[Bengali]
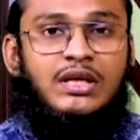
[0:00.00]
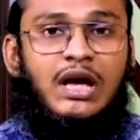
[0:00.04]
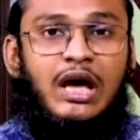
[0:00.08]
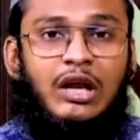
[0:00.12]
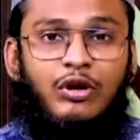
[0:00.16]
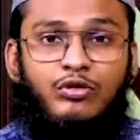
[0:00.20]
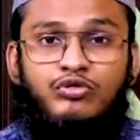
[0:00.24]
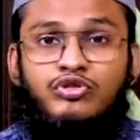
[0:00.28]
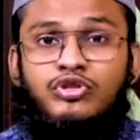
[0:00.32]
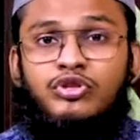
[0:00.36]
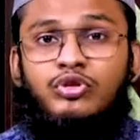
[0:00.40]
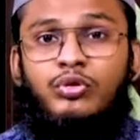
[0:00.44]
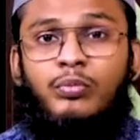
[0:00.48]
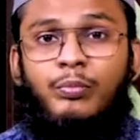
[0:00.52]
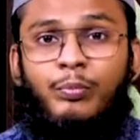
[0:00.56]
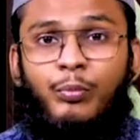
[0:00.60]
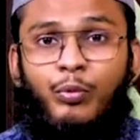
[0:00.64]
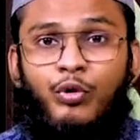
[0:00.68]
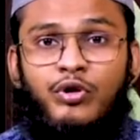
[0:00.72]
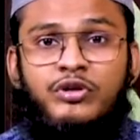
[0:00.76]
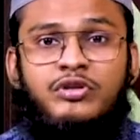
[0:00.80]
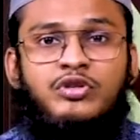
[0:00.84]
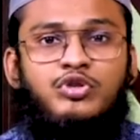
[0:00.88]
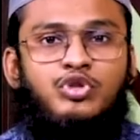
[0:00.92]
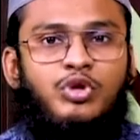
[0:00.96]
আলোচিত
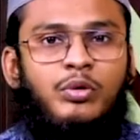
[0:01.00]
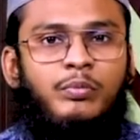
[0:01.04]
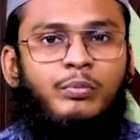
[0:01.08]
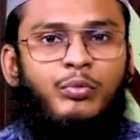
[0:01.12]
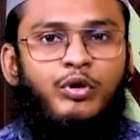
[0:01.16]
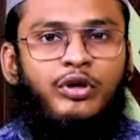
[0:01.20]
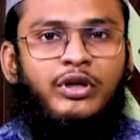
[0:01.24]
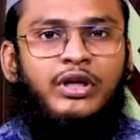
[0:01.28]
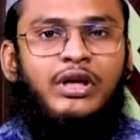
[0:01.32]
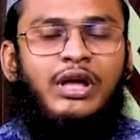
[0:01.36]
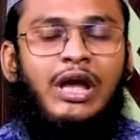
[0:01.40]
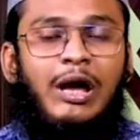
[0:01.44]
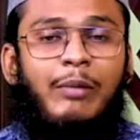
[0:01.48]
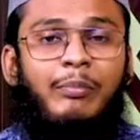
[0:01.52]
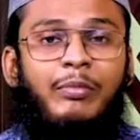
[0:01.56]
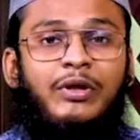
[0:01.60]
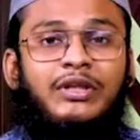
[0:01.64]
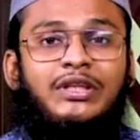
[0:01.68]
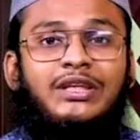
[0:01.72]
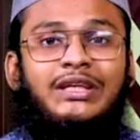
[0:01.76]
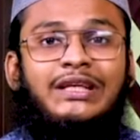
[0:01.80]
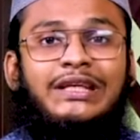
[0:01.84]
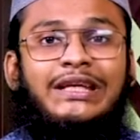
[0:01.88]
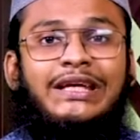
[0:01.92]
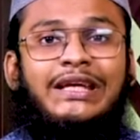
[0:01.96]
বইটি সম্পর্কে
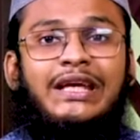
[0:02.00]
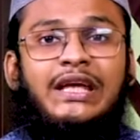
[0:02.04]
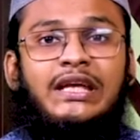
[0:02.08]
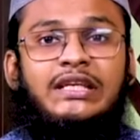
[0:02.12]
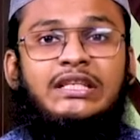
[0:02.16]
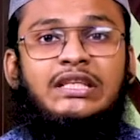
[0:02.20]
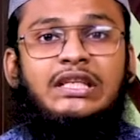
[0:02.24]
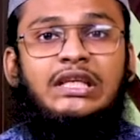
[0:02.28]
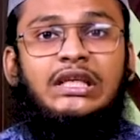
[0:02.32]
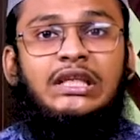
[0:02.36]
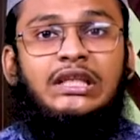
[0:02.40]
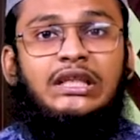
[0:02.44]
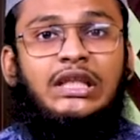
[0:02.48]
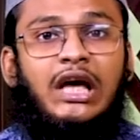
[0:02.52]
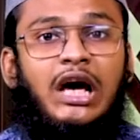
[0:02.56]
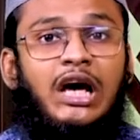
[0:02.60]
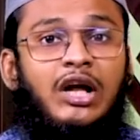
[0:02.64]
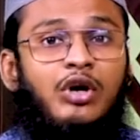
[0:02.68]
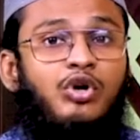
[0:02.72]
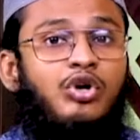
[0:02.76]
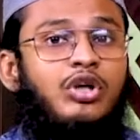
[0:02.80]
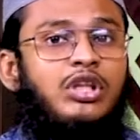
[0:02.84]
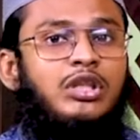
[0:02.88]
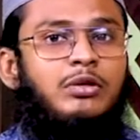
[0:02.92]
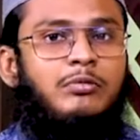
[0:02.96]
আপনাদেরকে একটি
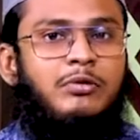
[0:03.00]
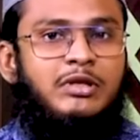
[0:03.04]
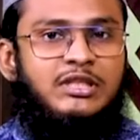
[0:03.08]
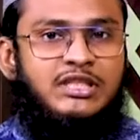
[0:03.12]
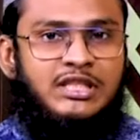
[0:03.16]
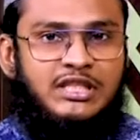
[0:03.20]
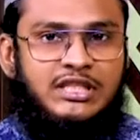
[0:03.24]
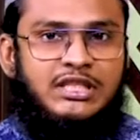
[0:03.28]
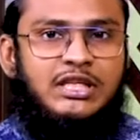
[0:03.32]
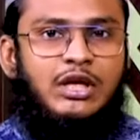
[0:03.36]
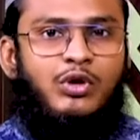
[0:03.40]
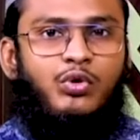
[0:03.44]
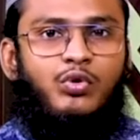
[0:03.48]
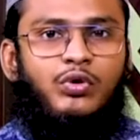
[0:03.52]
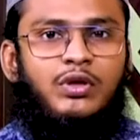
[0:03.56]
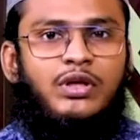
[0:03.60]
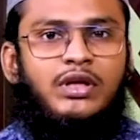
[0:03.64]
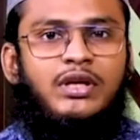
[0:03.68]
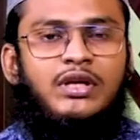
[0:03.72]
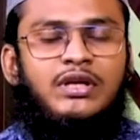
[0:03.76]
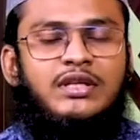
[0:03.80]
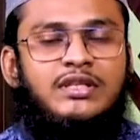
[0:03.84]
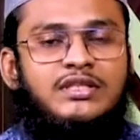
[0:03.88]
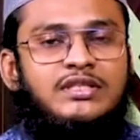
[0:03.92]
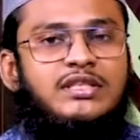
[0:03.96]
ধারণা দেওয়ার চেষ্টা করি
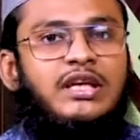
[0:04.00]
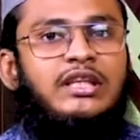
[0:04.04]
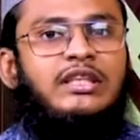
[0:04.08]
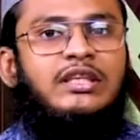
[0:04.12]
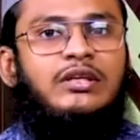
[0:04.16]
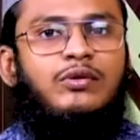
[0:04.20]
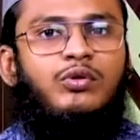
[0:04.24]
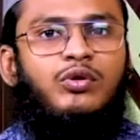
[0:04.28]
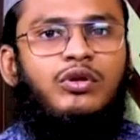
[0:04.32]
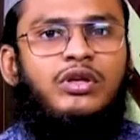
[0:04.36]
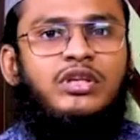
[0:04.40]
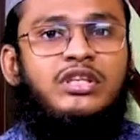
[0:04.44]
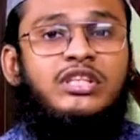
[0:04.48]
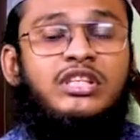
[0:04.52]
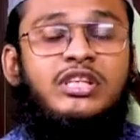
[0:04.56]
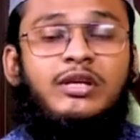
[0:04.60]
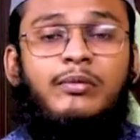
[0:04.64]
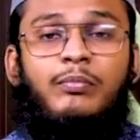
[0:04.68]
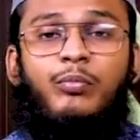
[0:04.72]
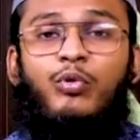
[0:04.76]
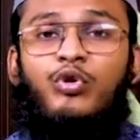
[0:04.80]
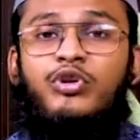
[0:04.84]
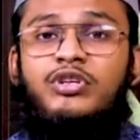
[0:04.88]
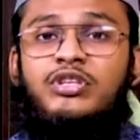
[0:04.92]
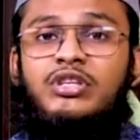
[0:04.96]
যাতে করে সেই
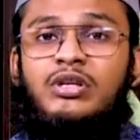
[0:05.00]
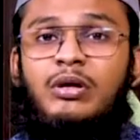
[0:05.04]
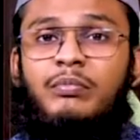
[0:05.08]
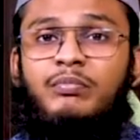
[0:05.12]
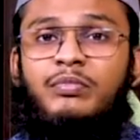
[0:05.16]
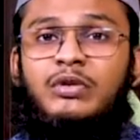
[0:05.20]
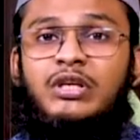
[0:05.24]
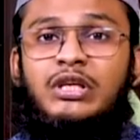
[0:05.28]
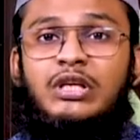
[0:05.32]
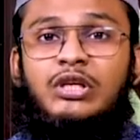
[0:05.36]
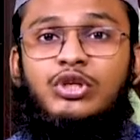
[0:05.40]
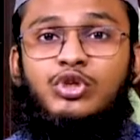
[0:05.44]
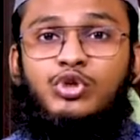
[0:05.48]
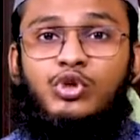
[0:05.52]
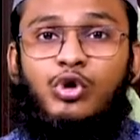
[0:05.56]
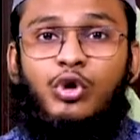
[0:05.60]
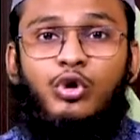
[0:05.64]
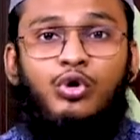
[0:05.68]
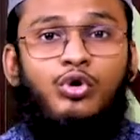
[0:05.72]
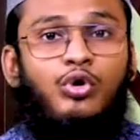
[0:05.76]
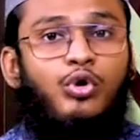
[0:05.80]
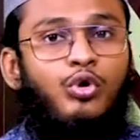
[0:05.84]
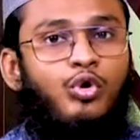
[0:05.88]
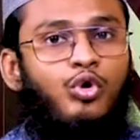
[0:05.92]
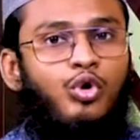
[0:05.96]
বইটি আপনি
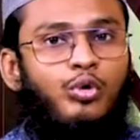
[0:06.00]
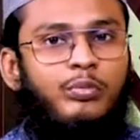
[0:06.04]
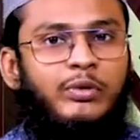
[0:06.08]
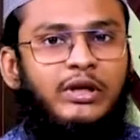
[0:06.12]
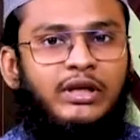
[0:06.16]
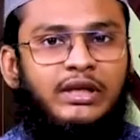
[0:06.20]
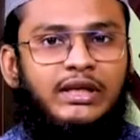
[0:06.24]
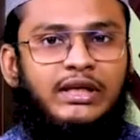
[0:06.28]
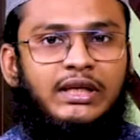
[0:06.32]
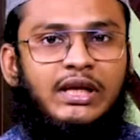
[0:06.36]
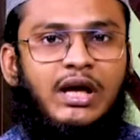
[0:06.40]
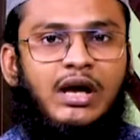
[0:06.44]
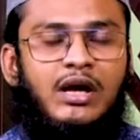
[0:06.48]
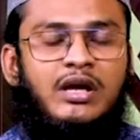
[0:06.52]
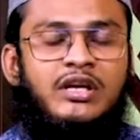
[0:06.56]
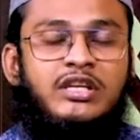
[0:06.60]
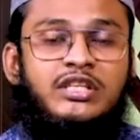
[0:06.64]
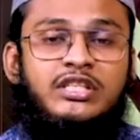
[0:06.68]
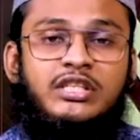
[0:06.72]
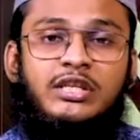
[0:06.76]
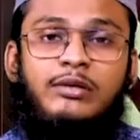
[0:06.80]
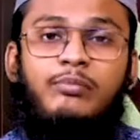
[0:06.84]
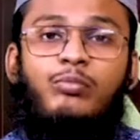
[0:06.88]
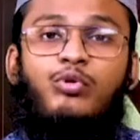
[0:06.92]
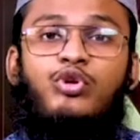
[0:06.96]
সংগ্রহ করবেন কিনা
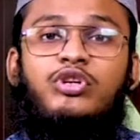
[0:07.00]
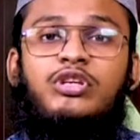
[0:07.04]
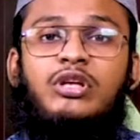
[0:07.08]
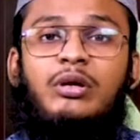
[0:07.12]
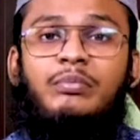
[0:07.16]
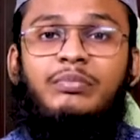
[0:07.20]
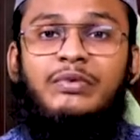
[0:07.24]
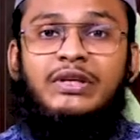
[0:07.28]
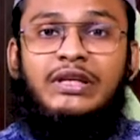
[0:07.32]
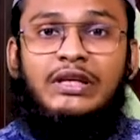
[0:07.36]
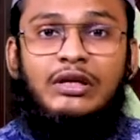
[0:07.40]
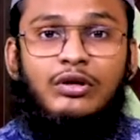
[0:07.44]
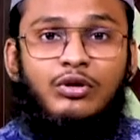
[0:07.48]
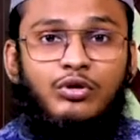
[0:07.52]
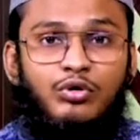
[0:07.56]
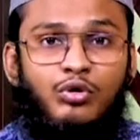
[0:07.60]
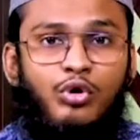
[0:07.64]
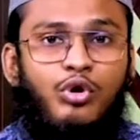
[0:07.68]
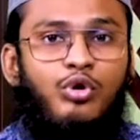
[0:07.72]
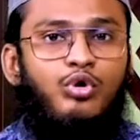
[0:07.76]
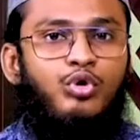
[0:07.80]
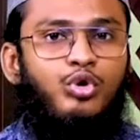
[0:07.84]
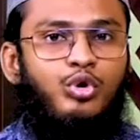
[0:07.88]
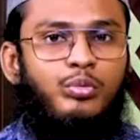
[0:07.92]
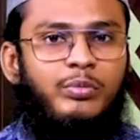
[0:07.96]
সেই বইটি আপনি
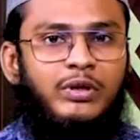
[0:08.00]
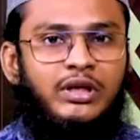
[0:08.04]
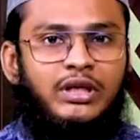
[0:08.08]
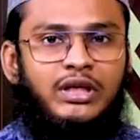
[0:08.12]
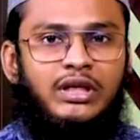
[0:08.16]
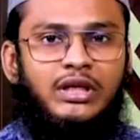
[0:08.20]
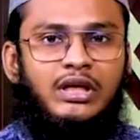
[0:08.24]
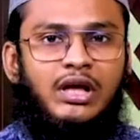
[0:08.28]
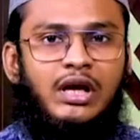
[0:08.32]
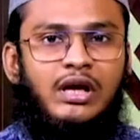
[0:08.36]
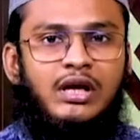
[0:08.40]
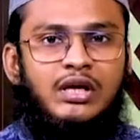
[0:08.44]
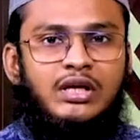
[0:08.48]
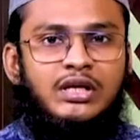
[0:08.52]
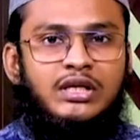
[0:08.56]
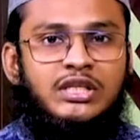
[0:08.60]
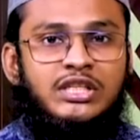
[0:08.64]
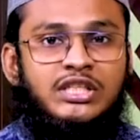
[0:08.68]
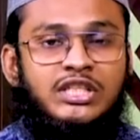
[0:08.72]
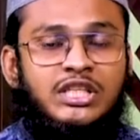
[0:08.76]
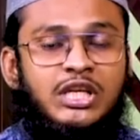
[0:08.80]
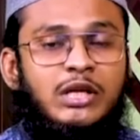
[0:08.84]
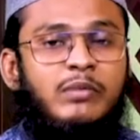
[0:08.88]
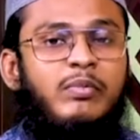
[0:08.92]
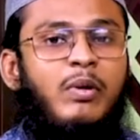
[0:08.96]
ক্রয় করবেন কিনা
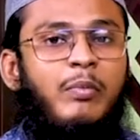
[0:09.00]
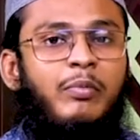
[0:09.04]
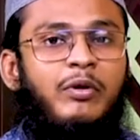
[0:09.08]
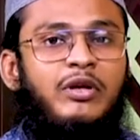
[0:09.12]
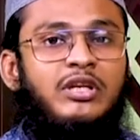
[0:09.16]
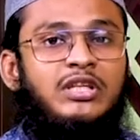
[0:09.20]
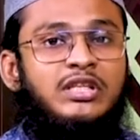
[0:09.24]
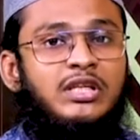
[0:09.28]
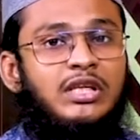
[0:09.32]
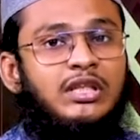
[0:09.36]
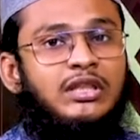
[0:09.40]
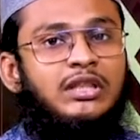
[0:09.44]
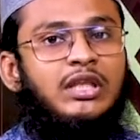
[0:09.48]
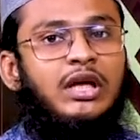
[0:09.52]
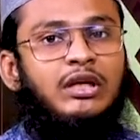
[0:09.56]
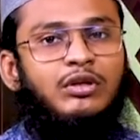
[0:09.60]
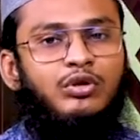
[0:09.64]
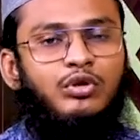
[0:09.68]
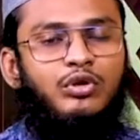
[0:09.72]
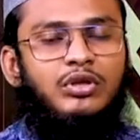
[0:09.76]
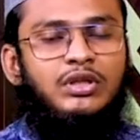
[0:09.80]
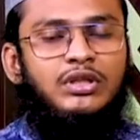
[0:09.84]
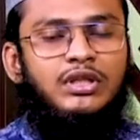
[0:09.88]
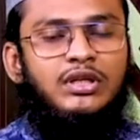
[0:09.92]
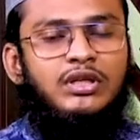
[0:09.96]
সে ব্যাপারে সিদ্ধান্ত
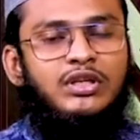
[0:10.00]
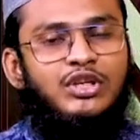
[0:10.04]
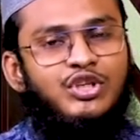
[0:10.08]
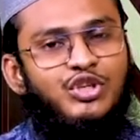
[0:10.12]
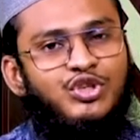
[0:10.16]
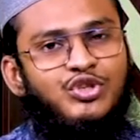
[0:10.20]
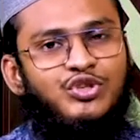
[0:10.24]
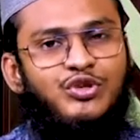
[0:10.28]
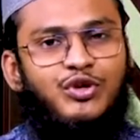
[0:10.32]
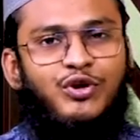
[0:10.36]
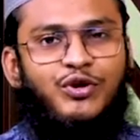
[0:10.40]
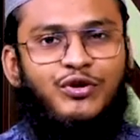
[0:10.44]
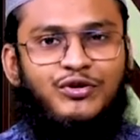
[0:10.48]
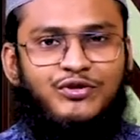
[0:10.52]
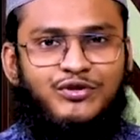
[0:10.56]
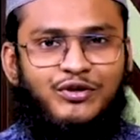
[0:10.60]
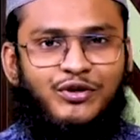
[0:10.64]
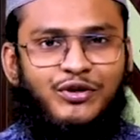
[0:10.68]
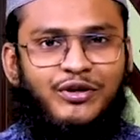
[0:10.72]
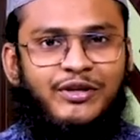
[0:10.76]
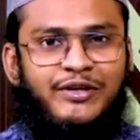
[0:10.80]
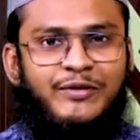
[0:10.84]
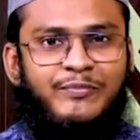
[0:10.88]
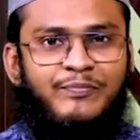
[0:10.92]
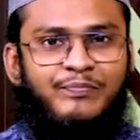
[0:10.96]
নিতে সহজ
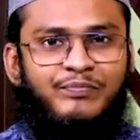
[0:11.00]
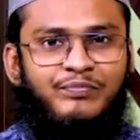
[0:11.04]
হয়